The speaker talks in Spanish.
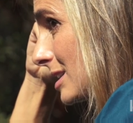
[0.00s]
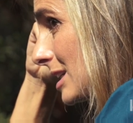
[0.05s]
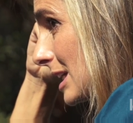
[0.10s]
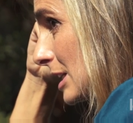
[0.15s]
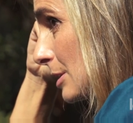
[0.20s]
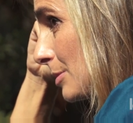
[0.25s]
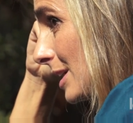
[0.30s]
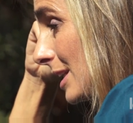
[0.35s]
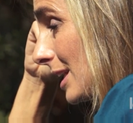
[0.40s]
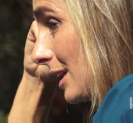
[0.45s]
sí que
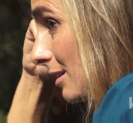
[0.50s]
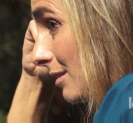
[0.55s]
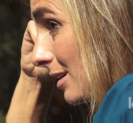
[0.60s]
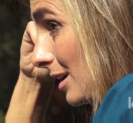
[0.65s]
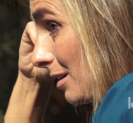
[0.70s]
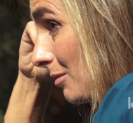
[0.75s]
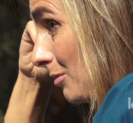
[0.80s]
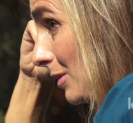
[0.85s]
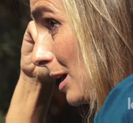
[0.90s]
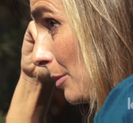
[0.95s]
es verdad
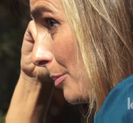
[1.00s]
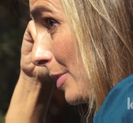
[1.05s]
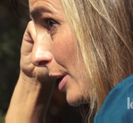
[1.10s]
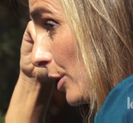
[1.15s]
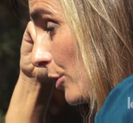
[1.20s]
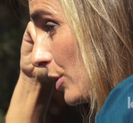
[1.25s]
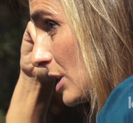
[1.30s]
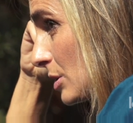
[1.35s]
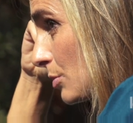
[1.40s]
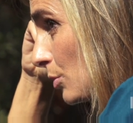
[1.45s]
que el
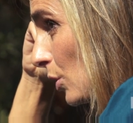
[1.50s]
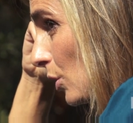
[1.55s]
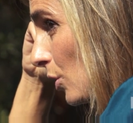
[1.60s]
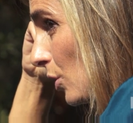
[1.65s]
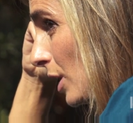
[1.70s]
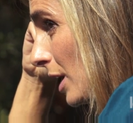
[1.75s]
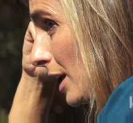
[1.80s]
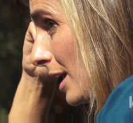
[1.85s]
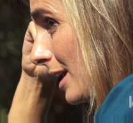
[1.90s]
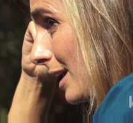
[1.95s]
periodismo
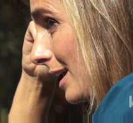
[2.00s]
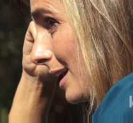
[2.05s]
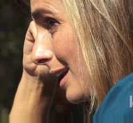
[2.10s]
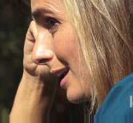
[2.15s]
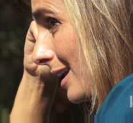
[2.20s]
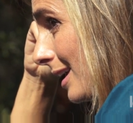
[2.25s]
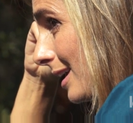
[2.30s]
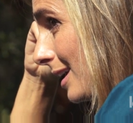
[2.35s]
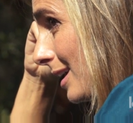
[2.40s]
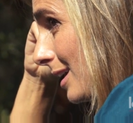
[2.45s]

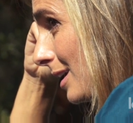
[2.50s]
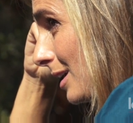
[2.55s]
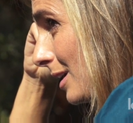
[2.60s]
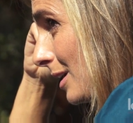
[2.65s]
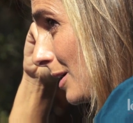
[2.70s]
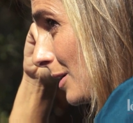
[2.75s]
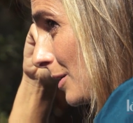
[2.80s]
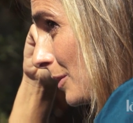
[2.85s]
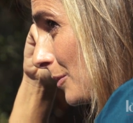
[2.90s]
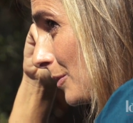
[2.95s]

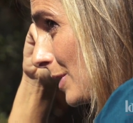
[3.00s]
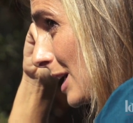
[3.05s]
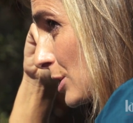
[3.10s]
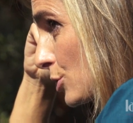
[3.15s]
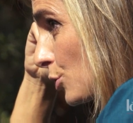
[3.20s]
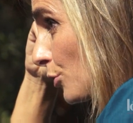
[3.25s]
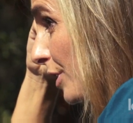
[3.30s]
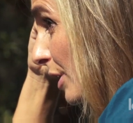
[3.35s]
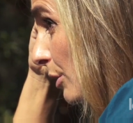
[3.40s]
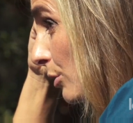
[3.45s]
eh, ha
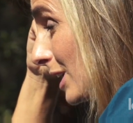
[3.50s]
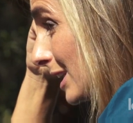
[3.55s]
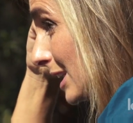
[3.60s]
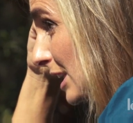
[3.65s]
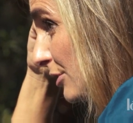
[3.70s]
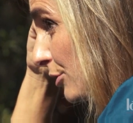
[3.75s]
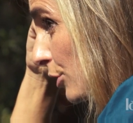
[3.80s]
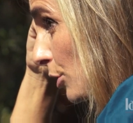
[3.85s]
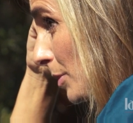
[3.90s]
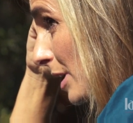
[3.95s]
sufrido una
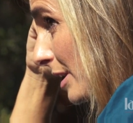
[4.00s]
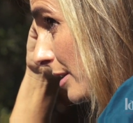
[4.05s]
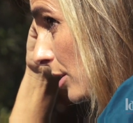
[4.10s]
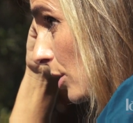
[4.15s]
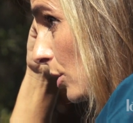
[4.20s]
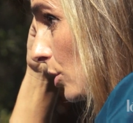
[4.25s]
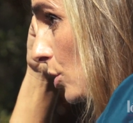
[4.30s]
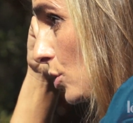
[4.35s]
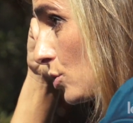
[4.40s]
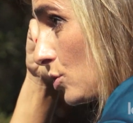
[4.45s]

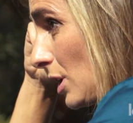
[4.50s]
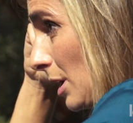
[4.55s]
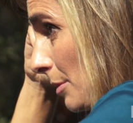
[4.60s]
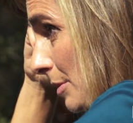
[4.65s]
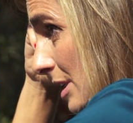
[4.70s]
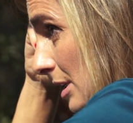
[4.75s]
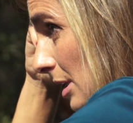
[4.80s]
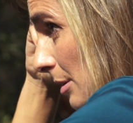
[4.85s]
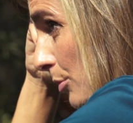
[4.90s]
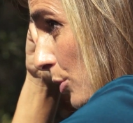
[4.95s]
transformación, no
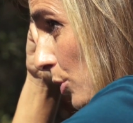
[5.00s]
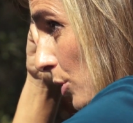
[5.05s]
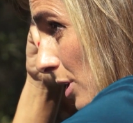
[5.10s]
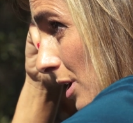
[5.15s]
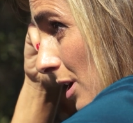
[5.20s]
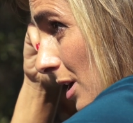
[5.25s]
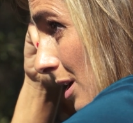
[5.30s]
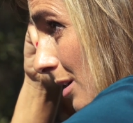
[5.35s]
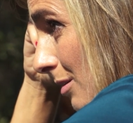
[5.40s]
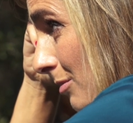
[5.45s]
solamente
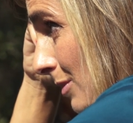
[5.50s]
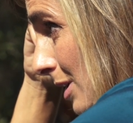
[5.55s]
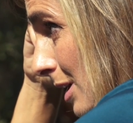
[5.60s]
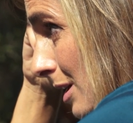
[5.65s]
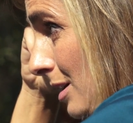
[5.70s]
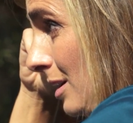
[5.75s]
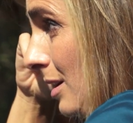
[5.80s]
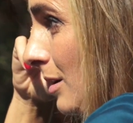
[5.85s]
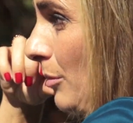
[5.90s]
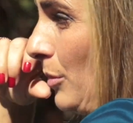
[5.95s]
porque
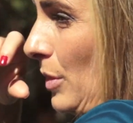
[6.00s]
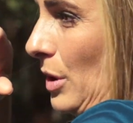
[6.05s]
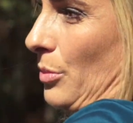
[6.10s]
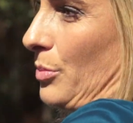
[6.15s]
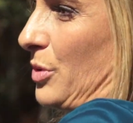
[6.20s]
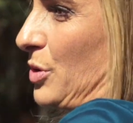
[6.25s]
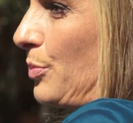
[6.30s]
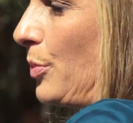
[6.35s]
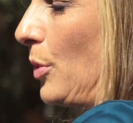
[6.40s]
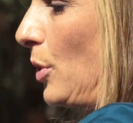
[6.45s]
bueno,
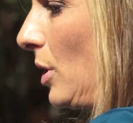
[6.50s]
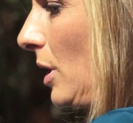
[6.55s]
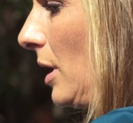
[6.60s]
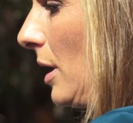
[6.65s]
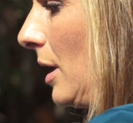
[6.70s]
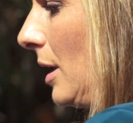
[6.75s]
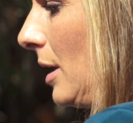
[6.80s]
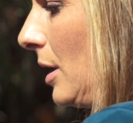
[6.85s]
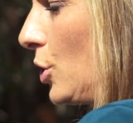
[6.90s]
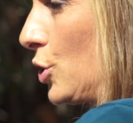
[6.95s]
pues por
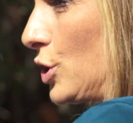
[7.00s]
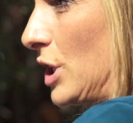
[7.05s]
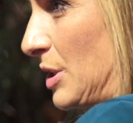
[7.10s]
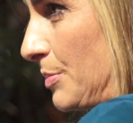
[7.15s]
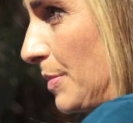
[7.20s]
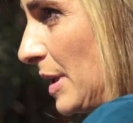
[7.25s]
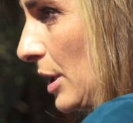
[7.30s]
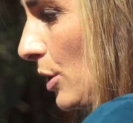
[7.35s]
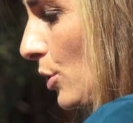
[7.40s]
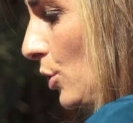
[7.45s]
eh, los
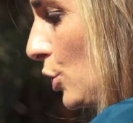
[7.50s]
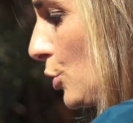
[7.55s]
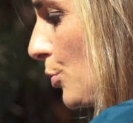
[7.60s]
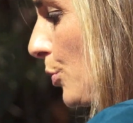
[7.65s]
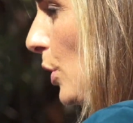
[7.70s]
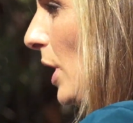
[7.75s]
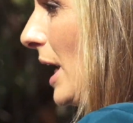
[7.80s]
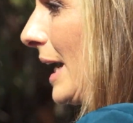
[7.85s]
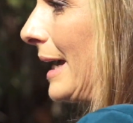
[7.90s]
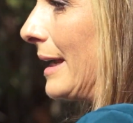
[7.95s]
despidos,
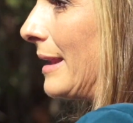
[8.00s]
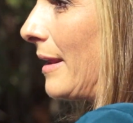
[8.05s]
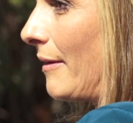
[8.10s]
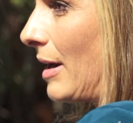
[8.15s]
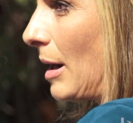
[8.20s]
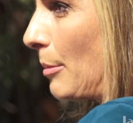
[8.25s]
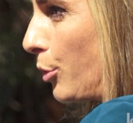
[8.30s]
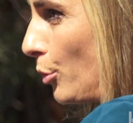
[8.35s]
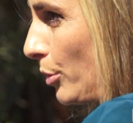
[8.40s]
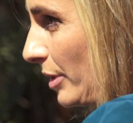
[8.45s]
por la caída de
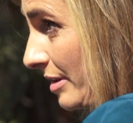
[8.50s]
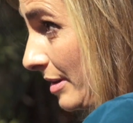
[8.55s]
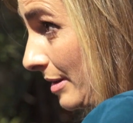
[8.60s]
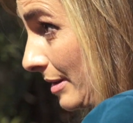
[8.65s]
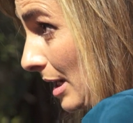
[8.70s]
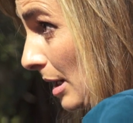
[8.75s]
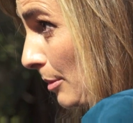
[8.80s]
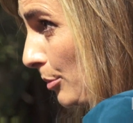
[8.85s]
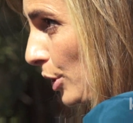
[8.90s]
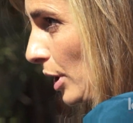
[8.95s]
la
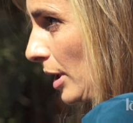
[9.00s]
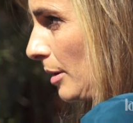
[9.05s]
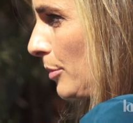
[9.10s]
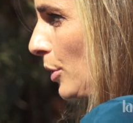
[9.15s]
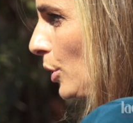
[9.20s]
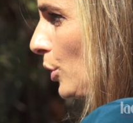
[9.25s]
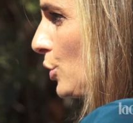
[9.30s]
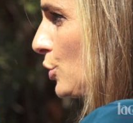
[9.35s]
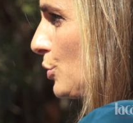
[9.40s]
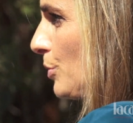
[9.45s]
publicidad, por
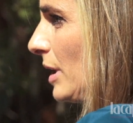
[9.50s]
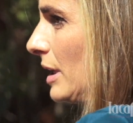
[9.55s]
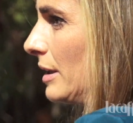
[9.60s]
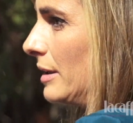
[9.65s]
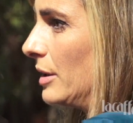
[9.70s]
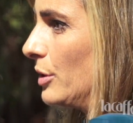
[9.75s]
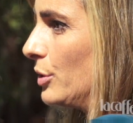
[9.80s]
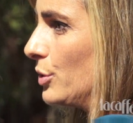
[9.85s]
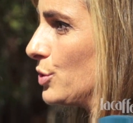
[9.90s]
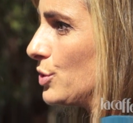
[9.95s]
ejemplo, en los
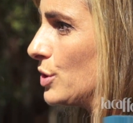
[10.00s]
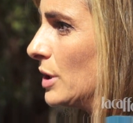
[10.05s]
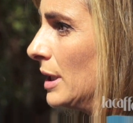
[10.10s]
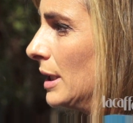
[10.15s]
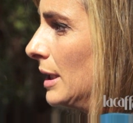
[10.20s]
medios,